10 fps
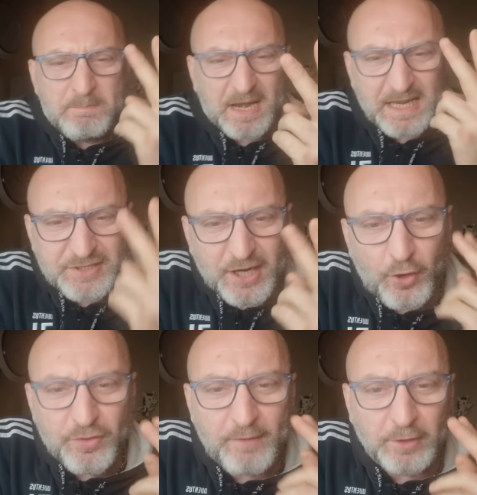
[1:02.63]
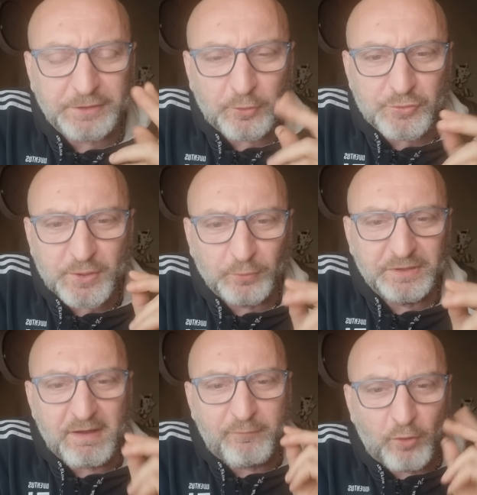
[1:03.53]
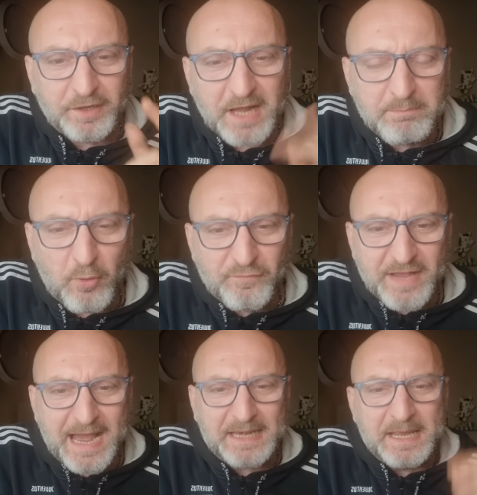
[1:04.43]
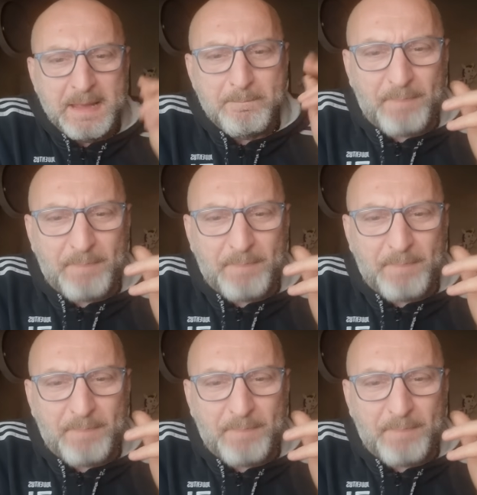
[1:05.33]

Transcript: per la seconda volta consecutiva fuori dal mondiale,